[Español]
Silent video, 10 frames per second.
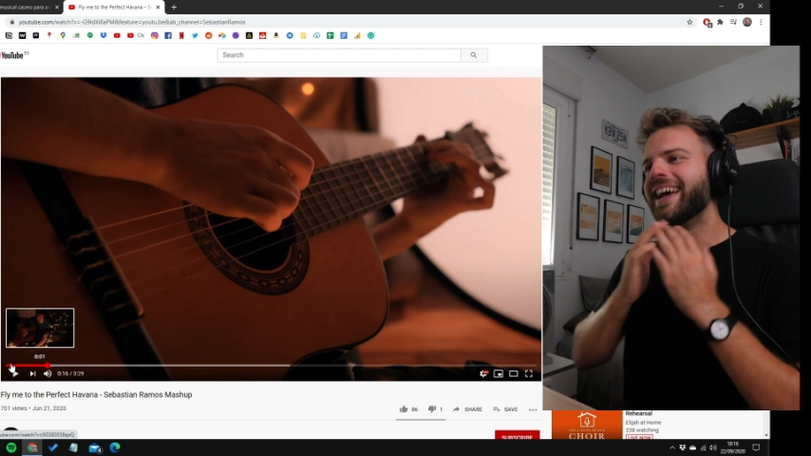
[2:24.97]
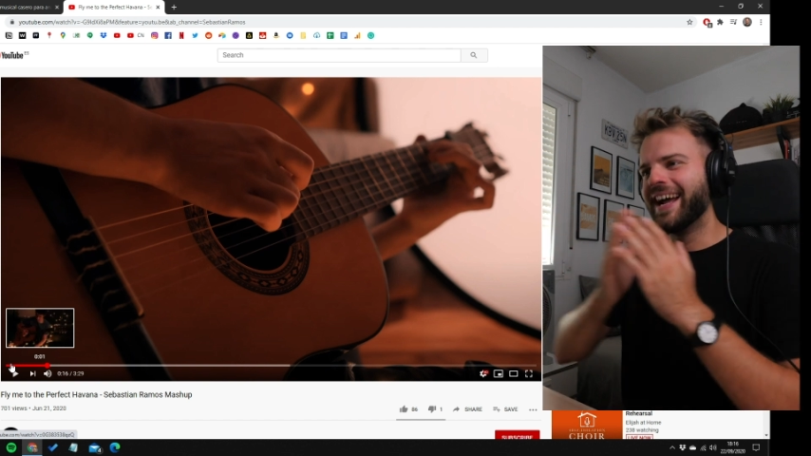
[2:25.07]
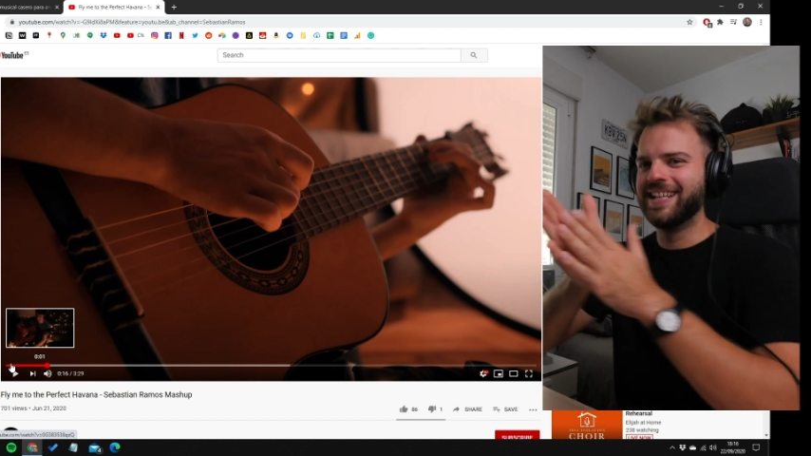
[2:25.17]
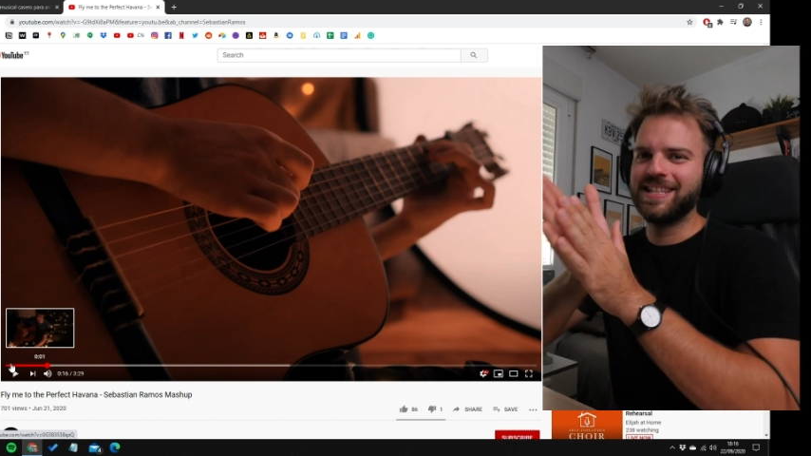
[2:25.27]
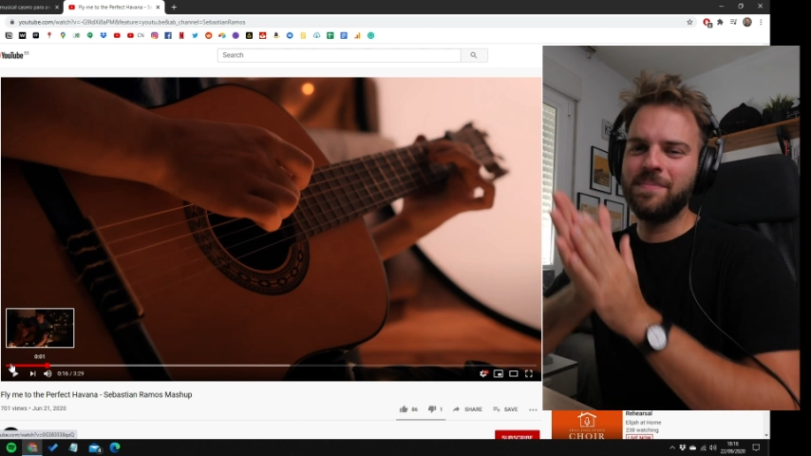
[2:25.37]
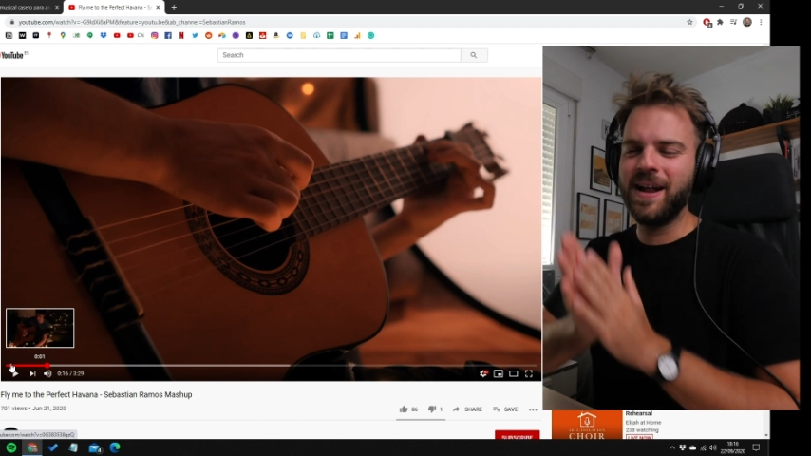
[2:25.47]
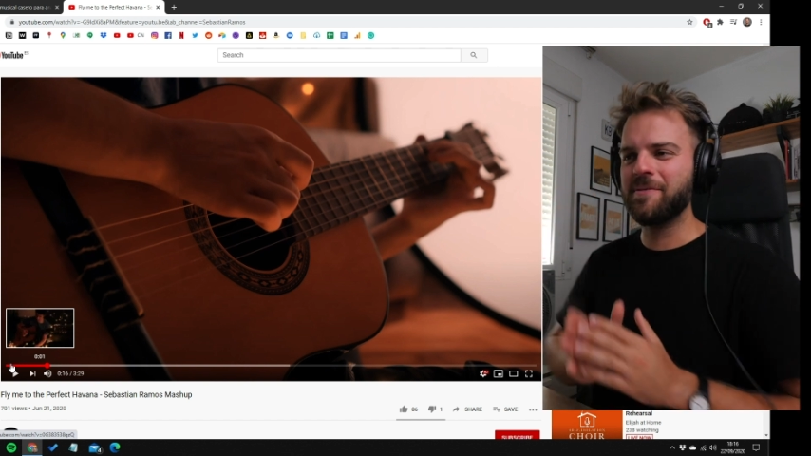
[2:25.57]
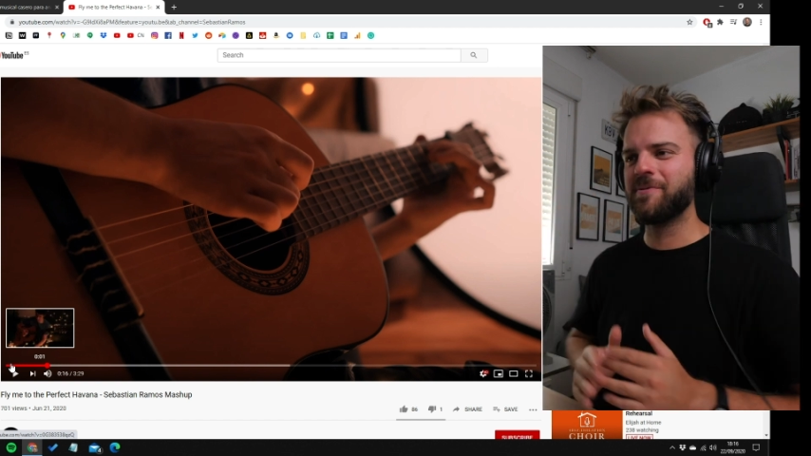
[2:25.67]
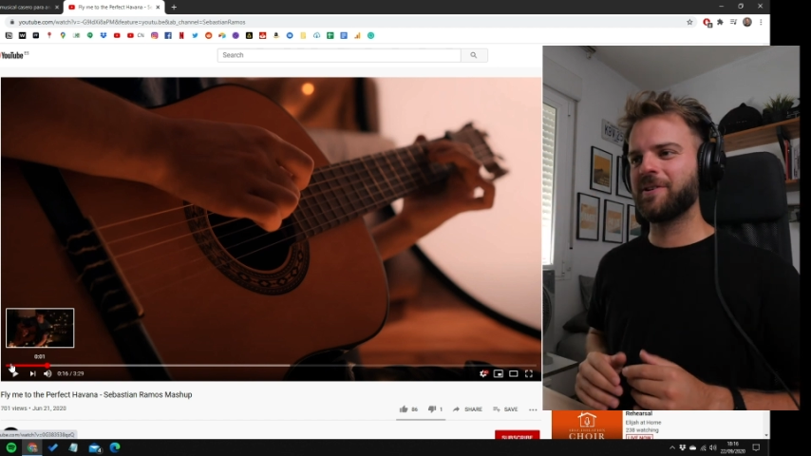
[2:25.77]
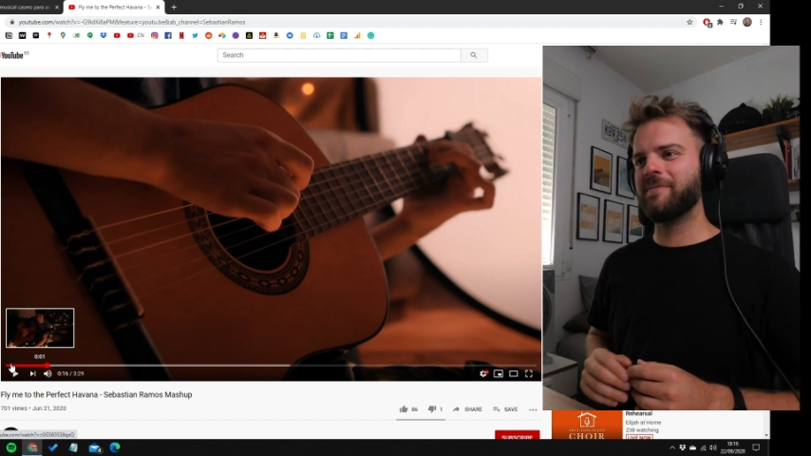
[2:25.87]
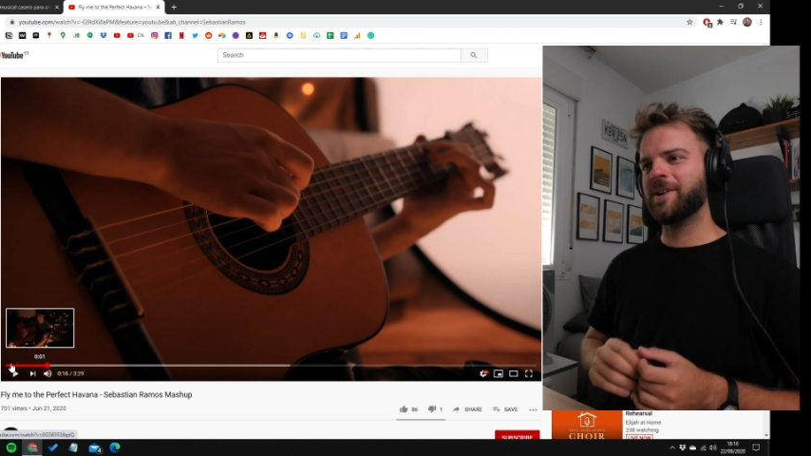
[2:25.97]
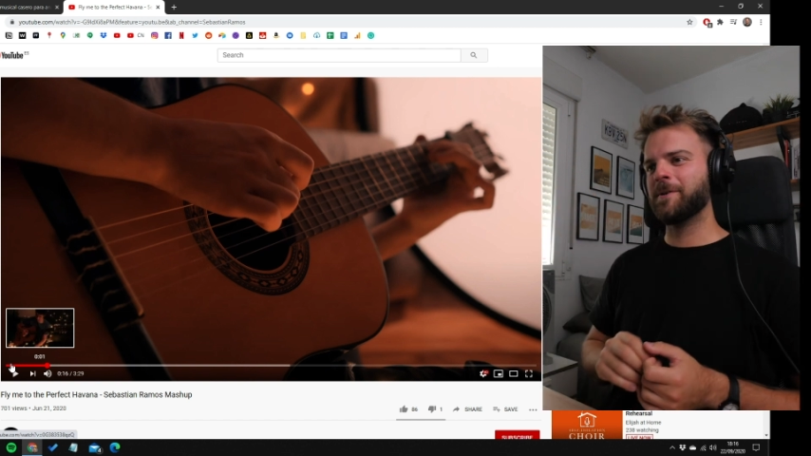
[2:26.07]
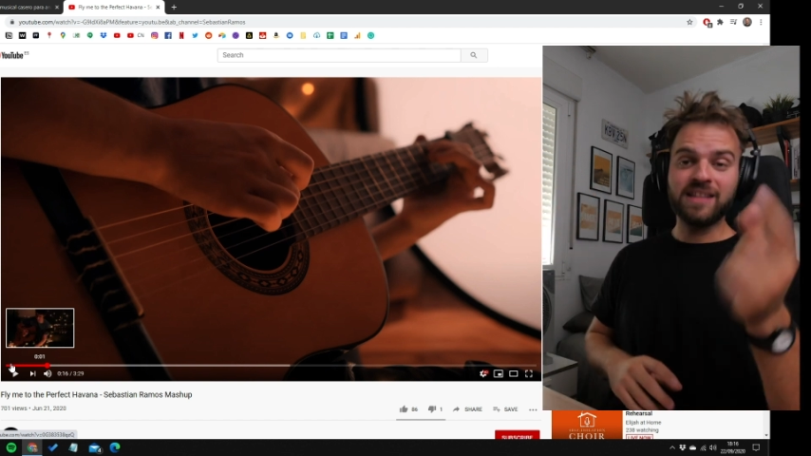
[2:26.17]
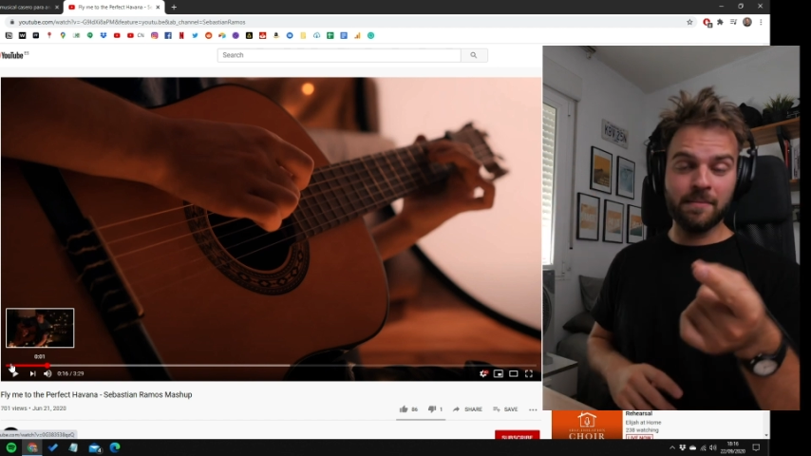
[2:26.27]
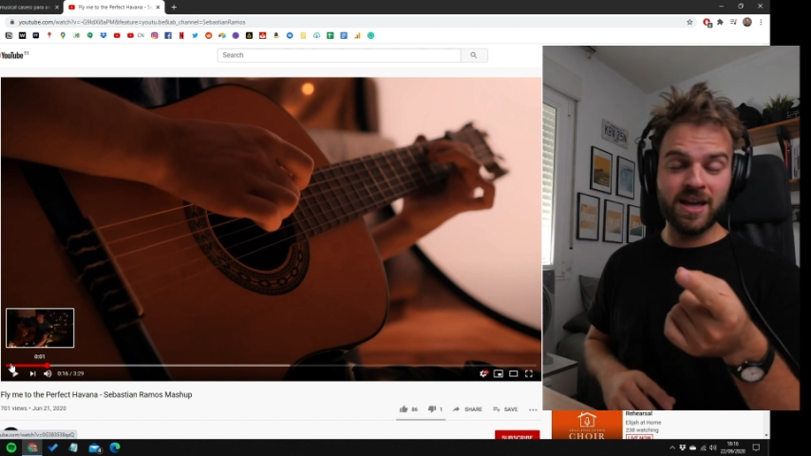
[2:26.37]
En este plano, por lo
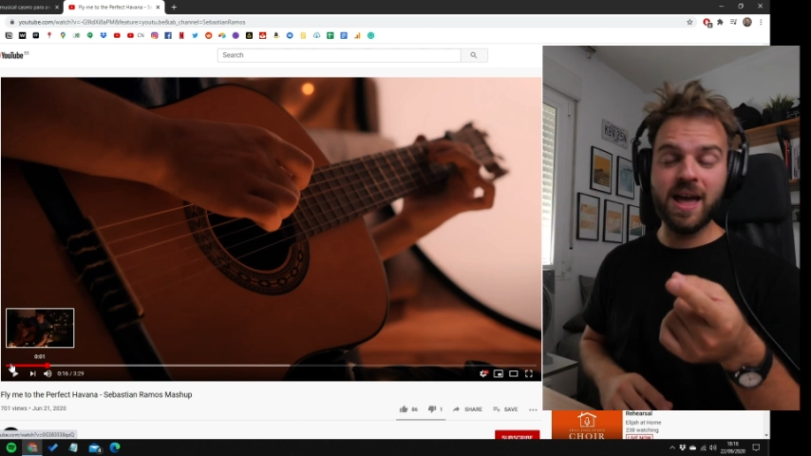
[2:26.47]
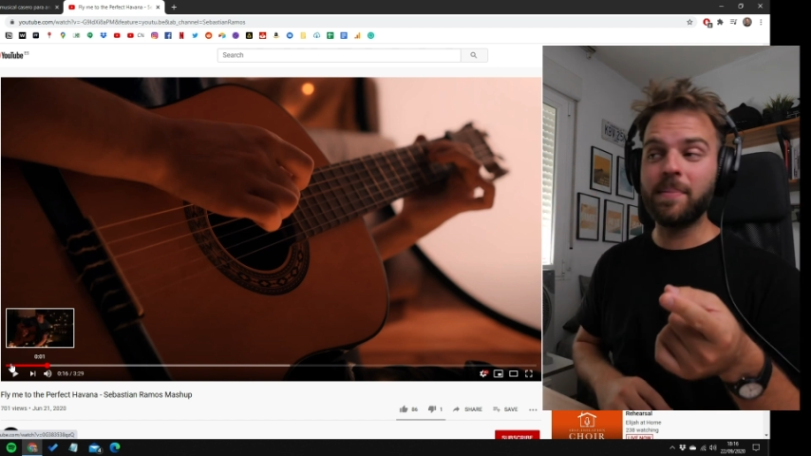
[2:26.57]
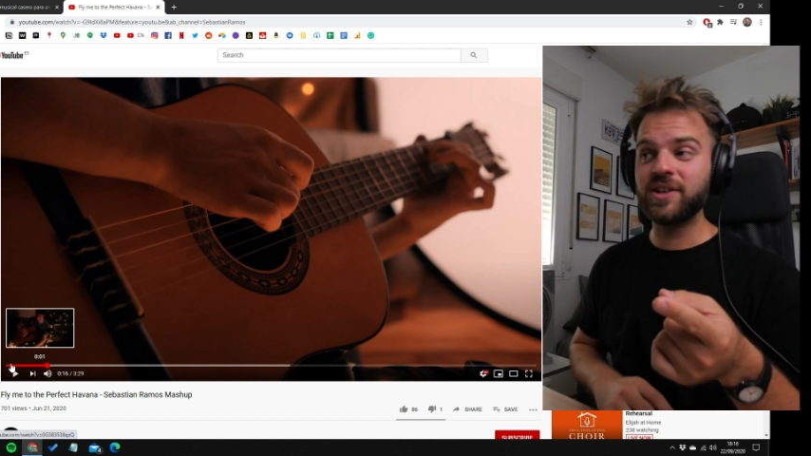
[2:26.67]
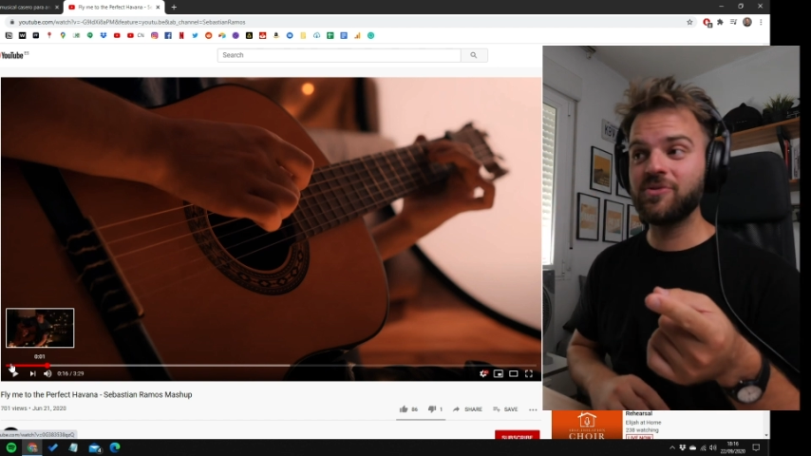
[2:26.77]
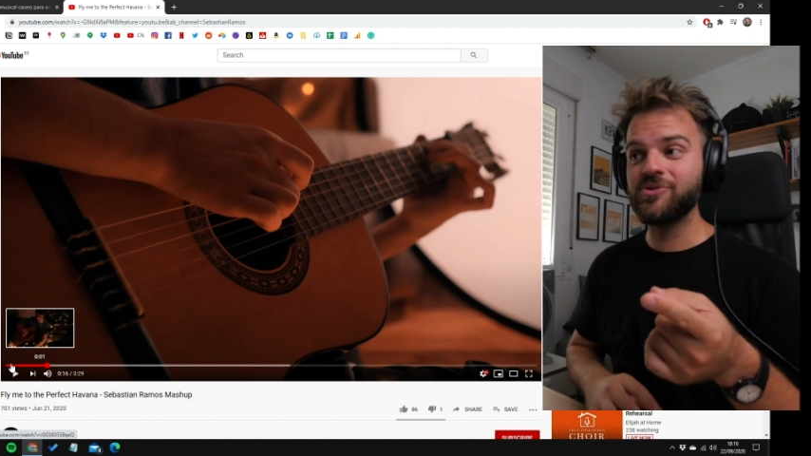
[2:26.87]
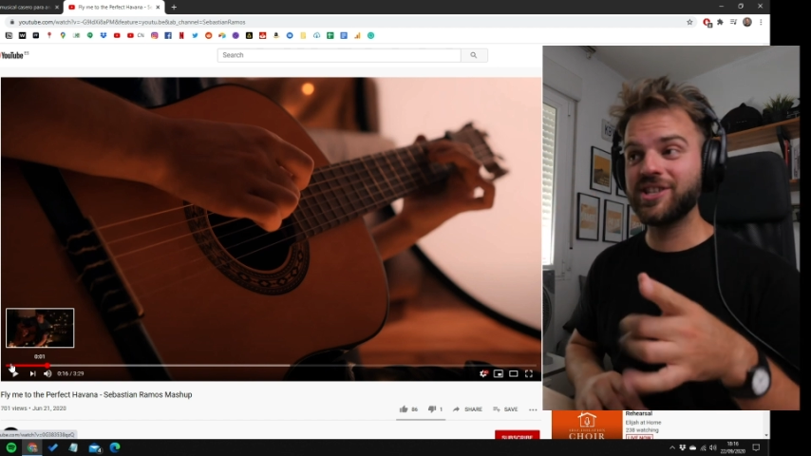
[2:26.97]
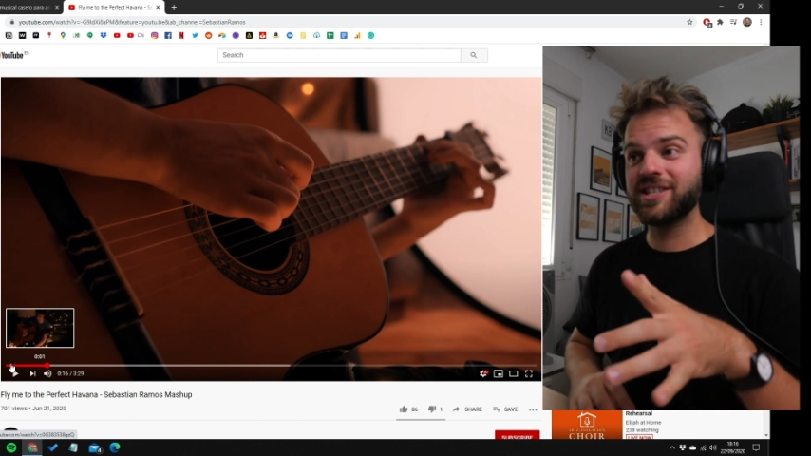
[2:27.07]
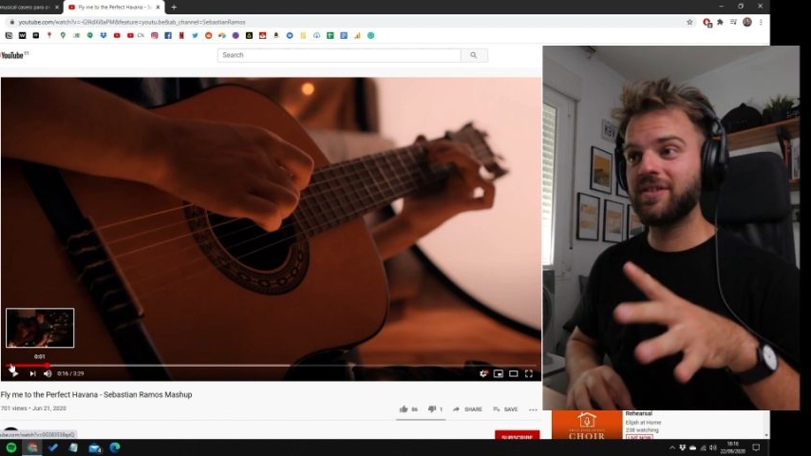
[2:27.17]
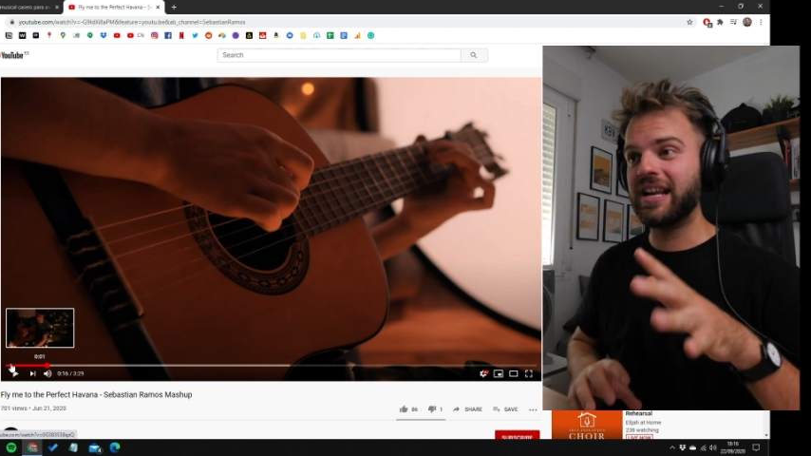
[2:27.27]
menos. También aprecio muchísimo